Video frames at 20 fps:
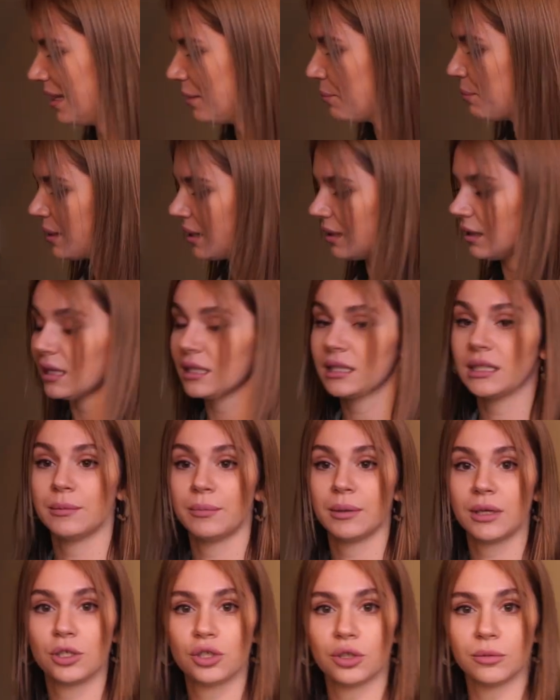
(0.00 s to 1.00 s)
не передать.
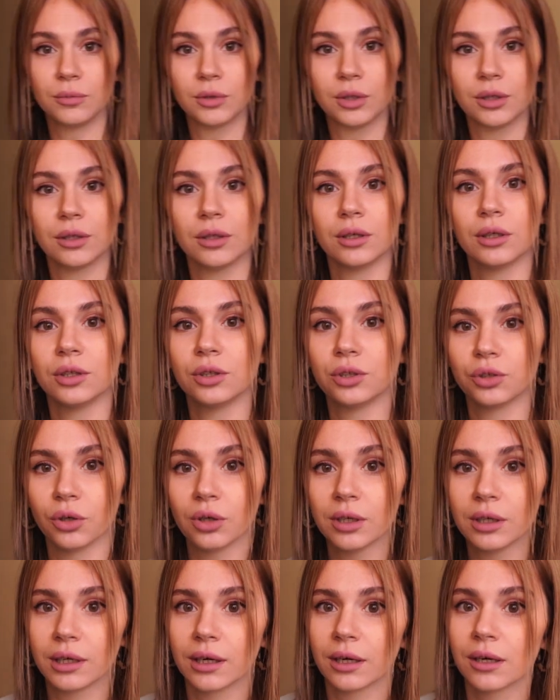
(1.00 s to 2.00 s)
Причем
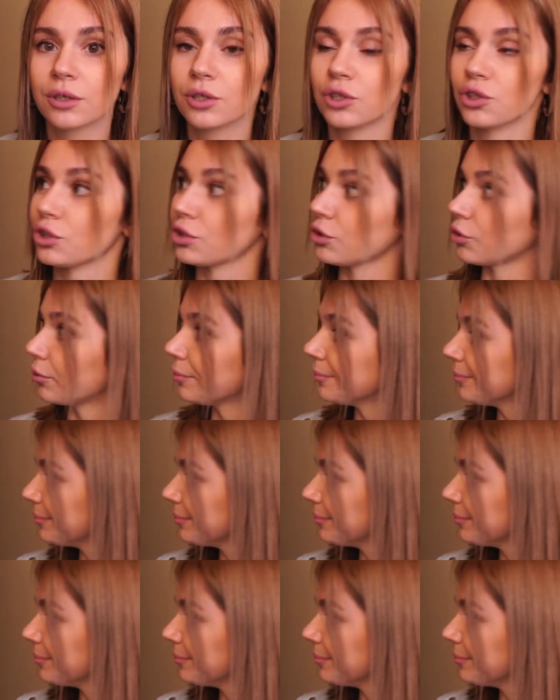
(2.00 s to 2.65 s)
только что.